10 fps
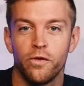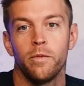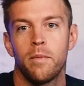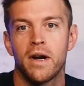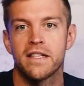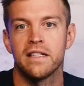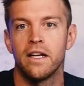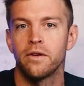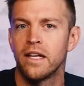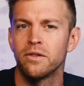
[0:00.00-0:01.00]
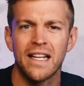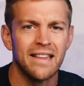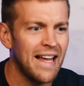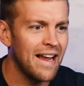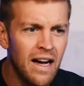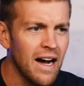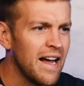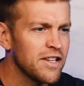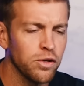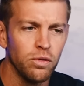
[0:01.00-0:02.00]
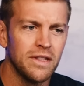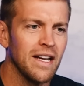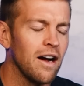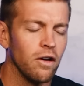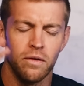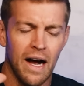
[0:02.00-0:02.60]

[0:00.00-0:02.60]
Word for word: filme brasileiro que eu tentei uh, escutar,